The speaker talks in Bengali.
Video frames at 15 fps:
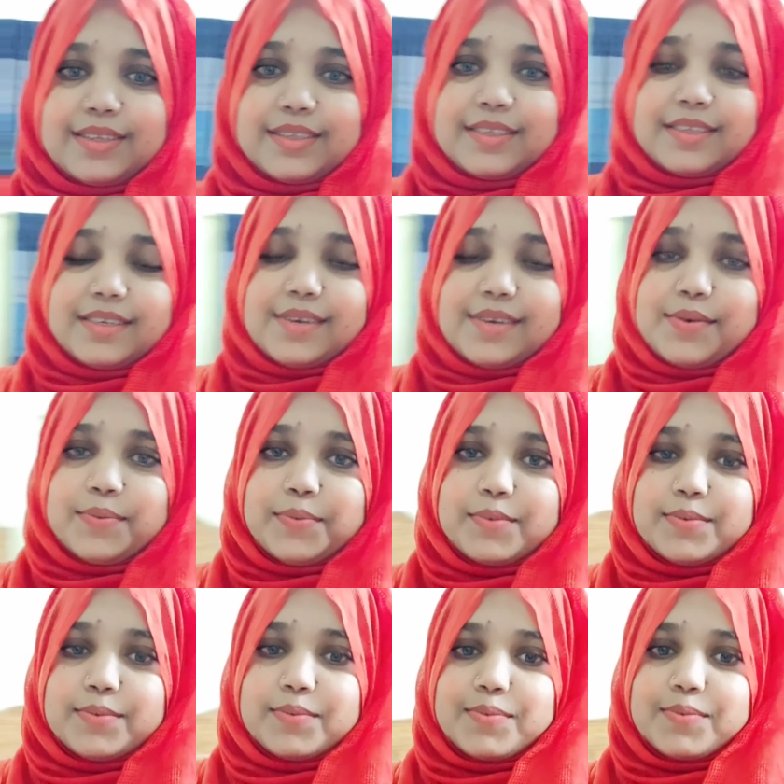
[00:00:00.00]
অপমানে
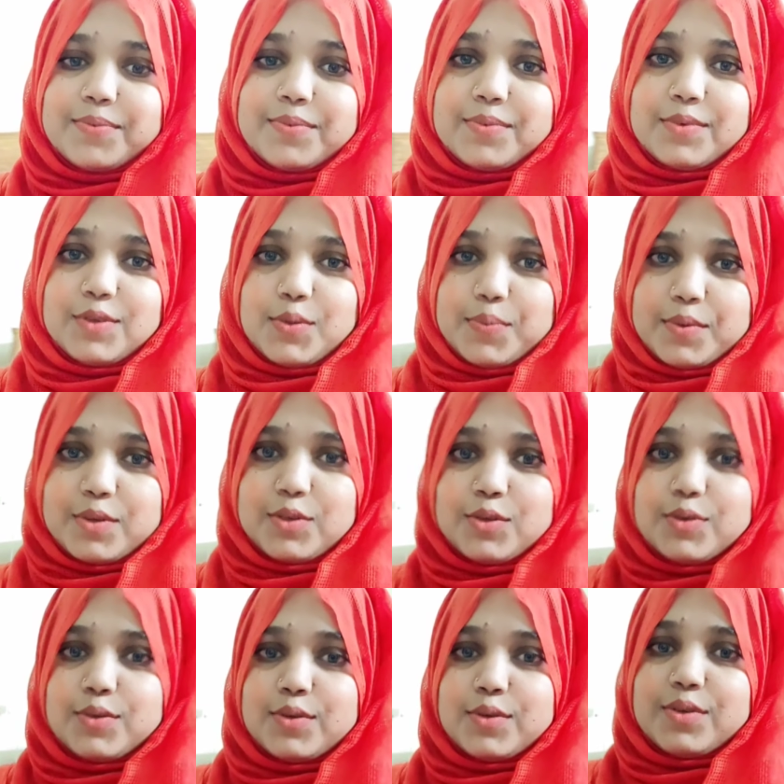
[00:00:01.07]
উচিত
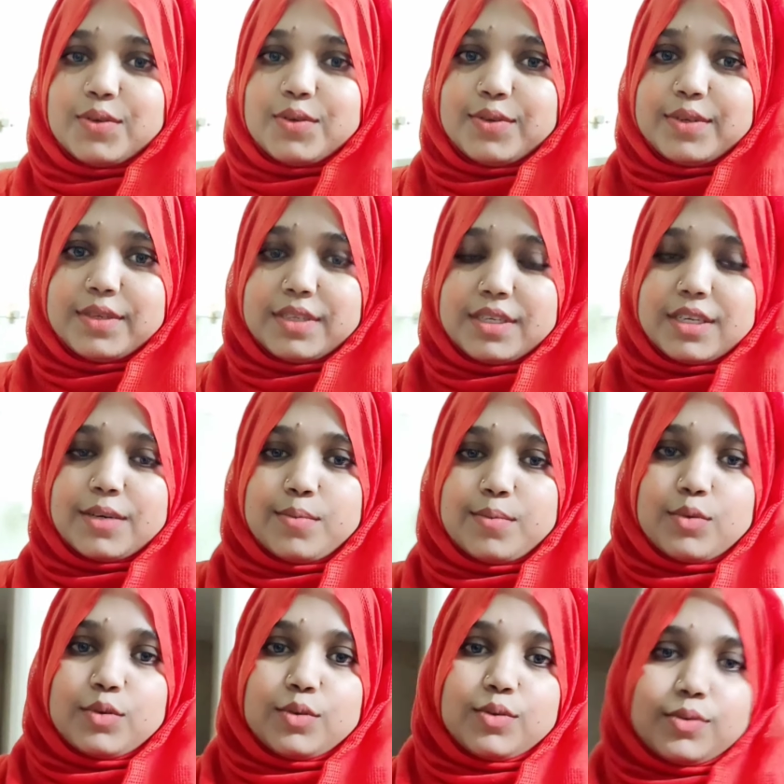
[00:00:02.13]
শিক্ষা অপমান
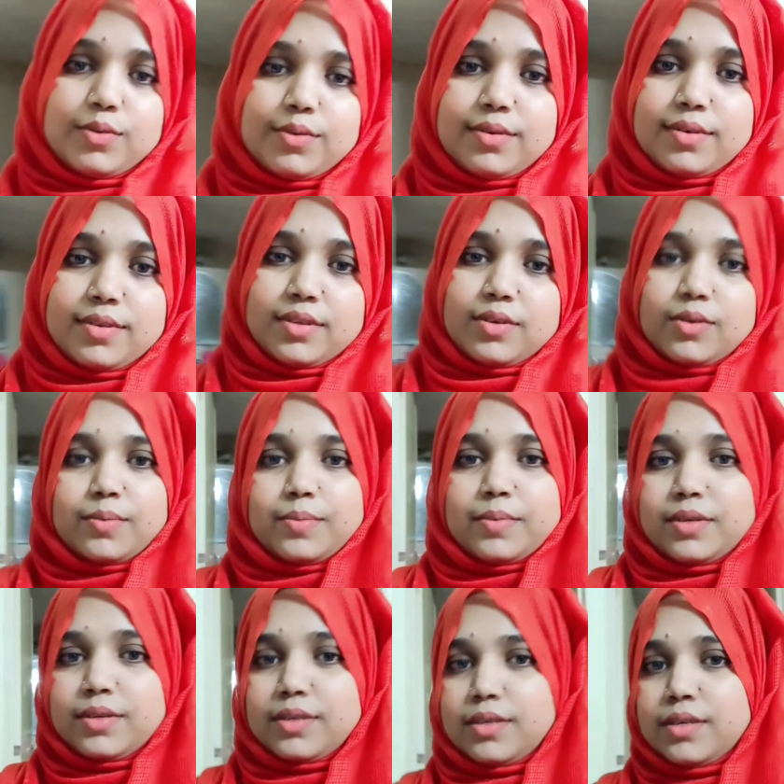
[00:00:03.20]
নয় এমন কিছু
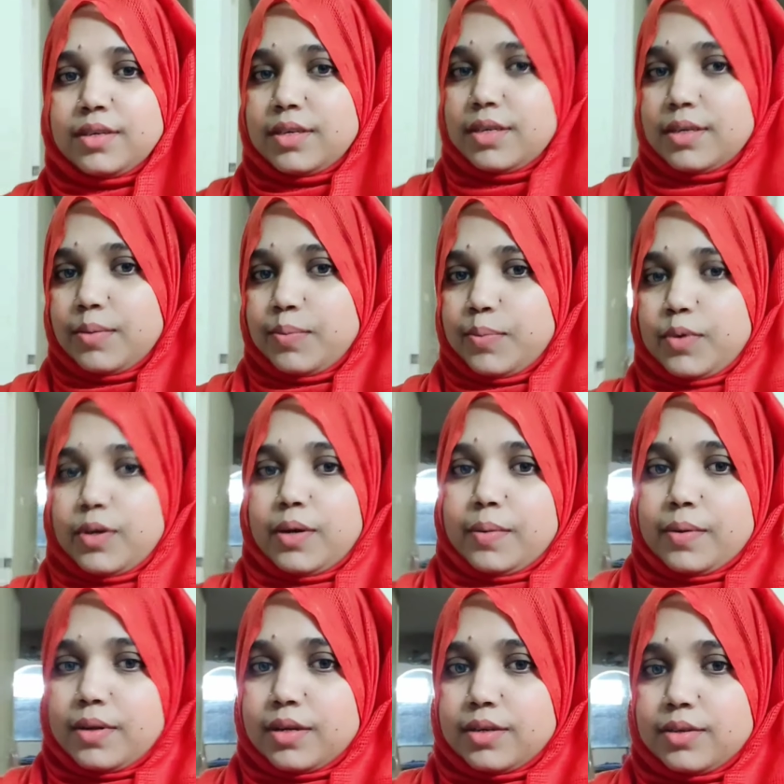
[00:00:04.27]
করে দেখাও
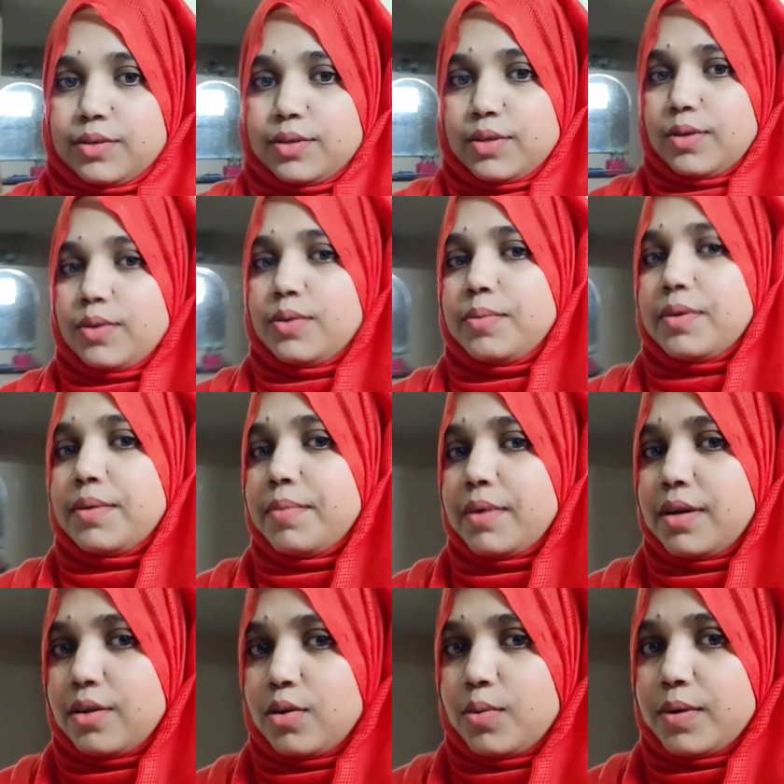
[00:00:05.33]
যেন সে নিজেই
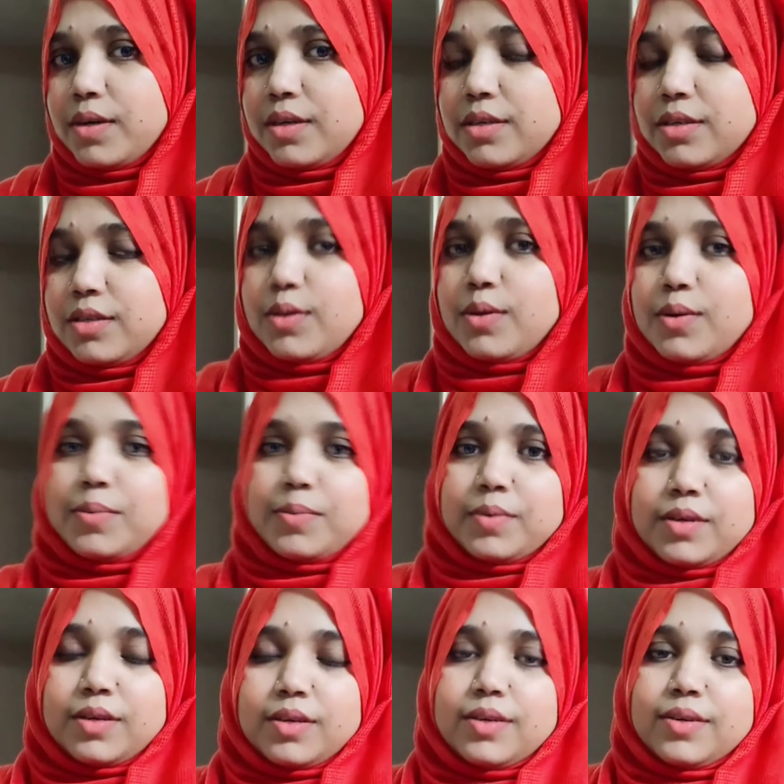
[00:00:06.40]
নিজের কাছে লজ্জা
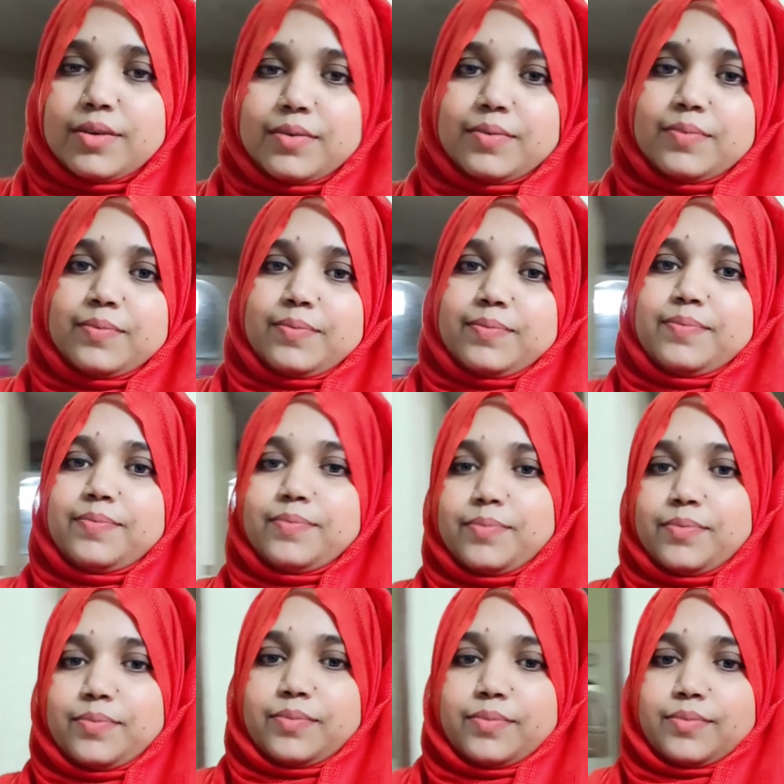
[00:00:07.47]
পায় এবং
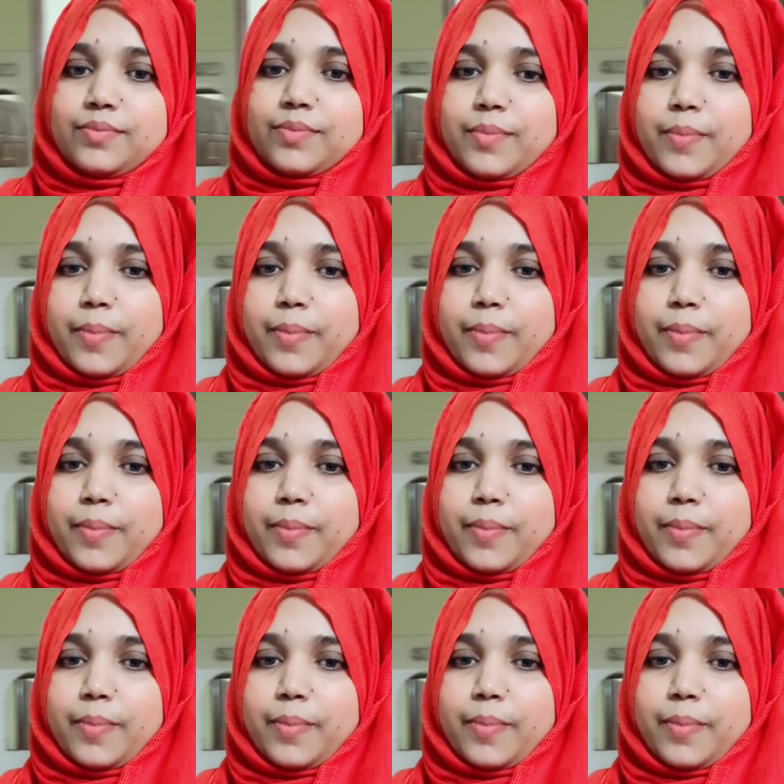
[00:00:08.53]
ছোট হয়